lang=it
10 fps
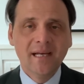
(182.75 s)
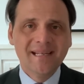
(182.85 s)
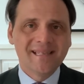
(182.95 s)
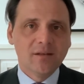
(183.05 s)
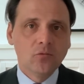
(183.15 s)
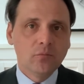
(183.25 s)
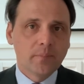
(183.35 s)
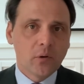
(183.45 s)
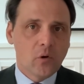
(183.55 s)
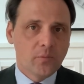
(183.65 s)
se non
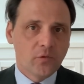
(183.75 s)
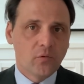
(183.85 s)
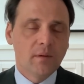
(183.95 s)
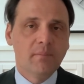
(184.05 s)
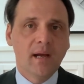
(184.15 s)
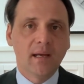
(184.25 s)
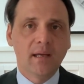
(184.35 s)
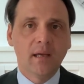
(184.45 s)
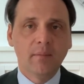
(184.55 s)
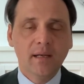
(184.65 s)
proprio sulle
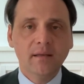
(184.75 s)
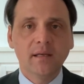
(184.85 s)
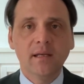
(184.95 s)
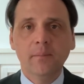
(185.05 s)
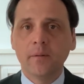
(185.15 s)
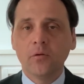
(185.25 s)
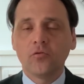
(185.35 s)
banche emiratine però